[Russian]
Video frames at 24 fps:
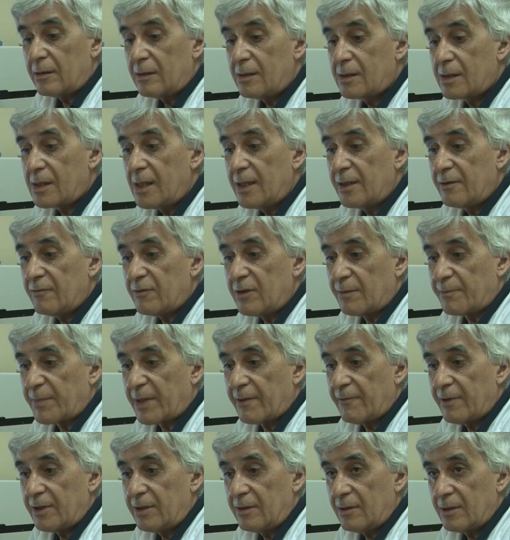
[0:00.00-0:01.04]
Исследование
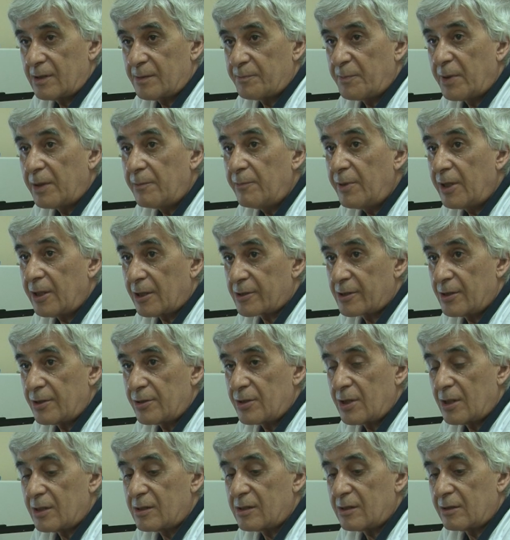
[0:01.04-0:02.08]
проводилось в прибрежной
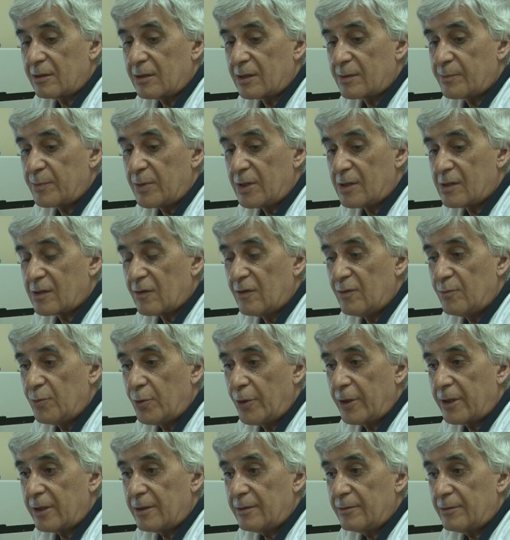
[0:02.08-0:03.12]
части Каспийского
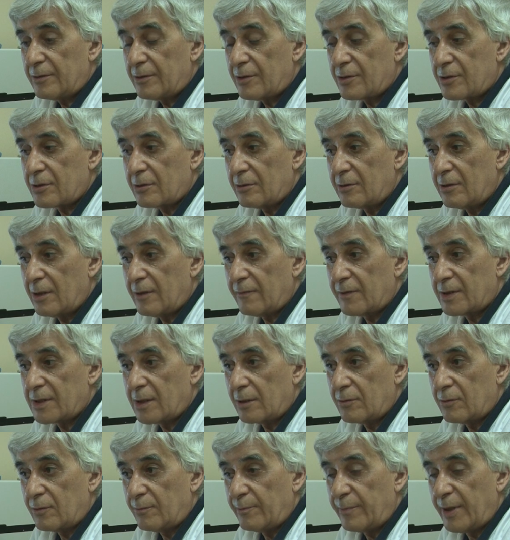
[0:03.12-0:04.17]
моря, значит, да, в
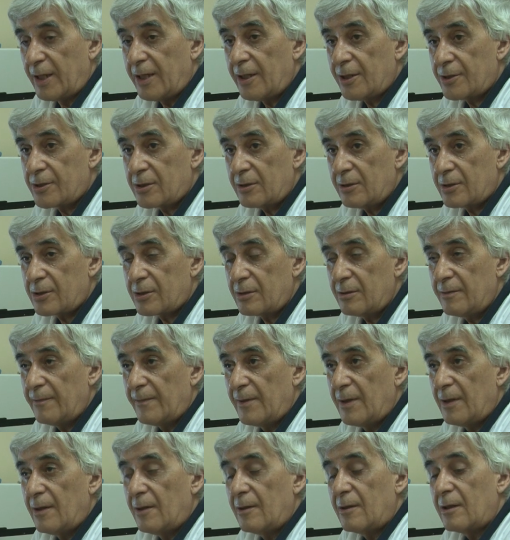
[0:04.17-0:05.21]
основном пляжи наши,
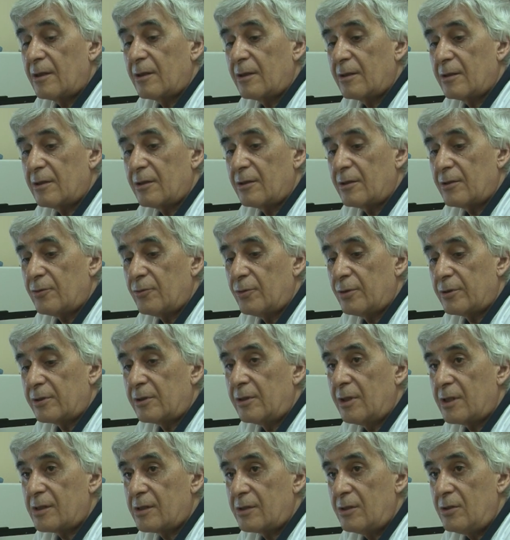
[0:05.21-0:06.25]
э,
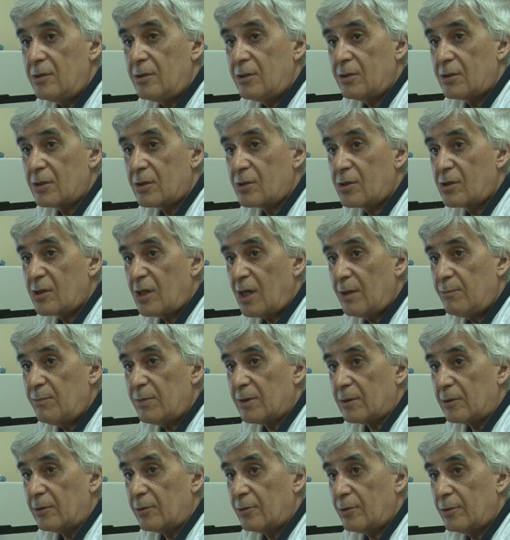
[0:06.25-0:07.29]
от гостиницы
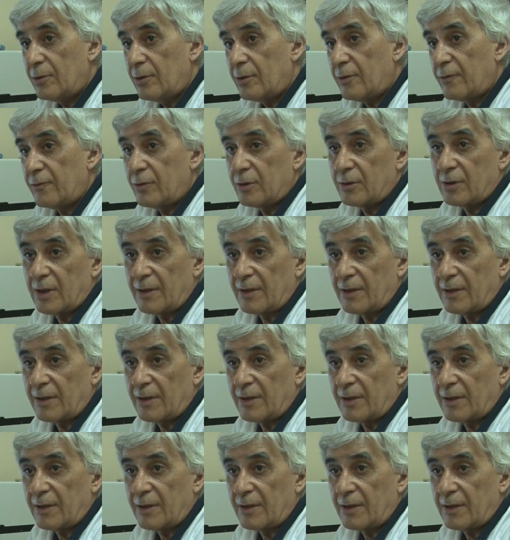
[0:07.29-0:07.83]
Джами до вот,